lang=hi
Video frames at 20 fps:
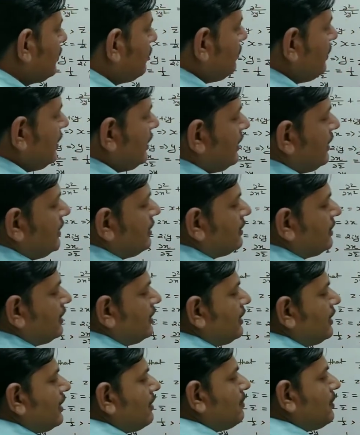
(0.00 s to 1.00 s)
तो ये
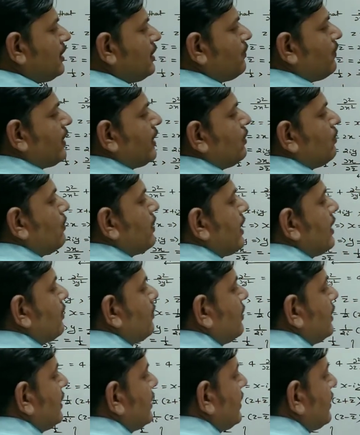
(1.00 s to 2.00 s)
इसीलिए हमने ये वैल्यू
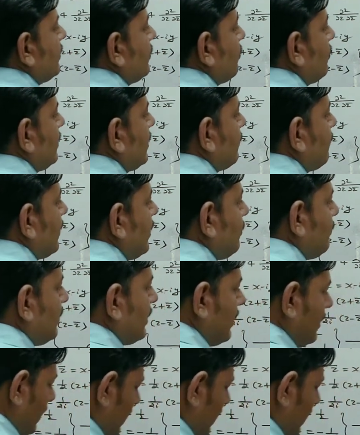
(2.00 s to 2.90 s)
कैलकुलेट किया देखो एक वैल्यू ये